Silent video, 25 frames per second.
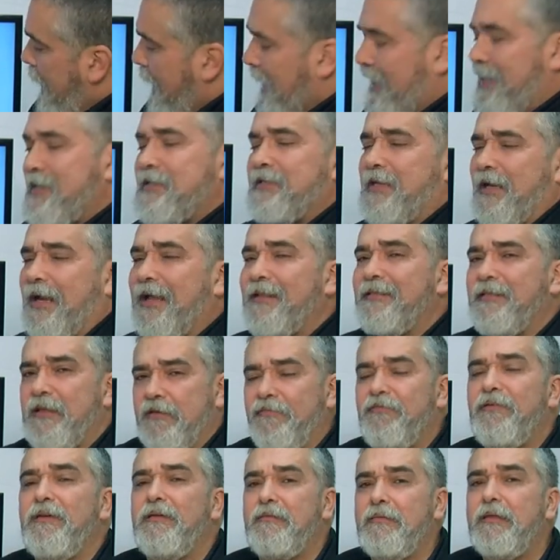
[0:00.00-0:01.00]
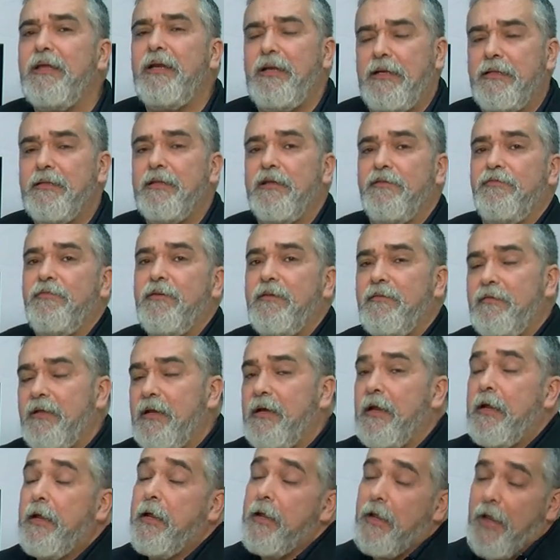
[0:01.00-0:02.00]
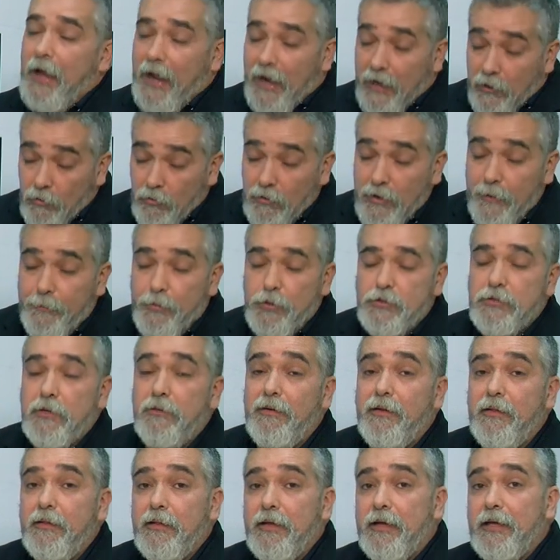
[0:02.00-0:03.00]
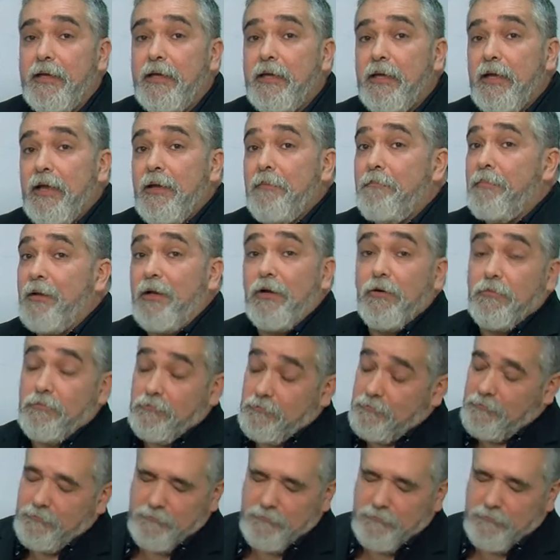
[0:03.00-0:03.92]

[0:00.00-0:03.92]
Aquí será difícil, difícil, alguna posibilidad ahí, pero